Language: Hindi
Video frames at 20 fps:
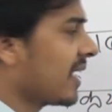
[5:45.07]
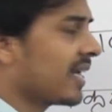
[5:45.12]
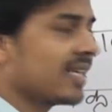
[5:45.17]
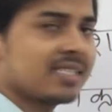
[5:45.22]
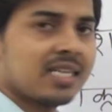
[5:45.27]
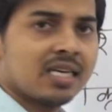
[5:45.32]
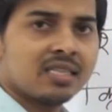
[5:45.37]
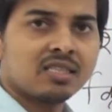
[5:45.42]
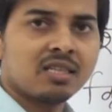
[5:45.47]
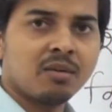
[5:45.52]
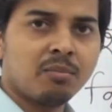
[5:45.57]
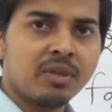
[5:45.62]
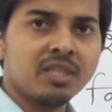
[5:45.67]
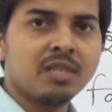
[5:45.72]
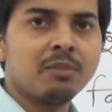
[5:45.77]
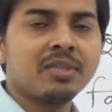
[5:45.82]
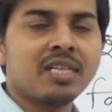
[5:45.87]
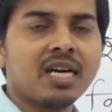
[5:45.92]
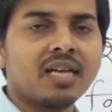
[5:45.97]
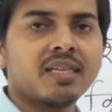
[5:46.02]
के साथ संबंध
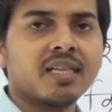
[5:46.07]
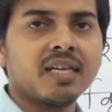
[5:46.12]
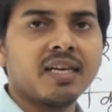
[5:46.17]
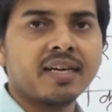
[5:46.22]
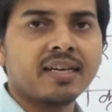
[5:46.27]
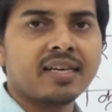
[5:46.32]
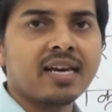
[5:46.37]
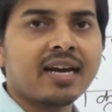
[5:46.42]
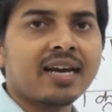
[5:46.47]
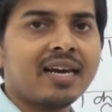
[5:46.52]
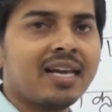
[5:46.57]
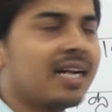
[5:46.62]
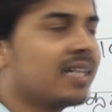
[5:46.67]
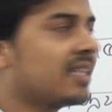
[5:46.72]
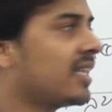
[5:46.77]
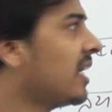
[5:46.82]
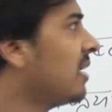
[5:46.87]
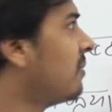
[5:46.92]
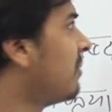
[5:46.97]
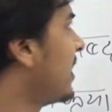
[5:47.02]
बताते हैं क्या
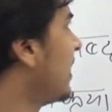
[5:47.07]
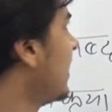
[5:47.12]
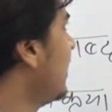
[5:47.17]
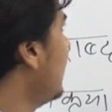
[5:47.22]
कहलाते हैं हमारे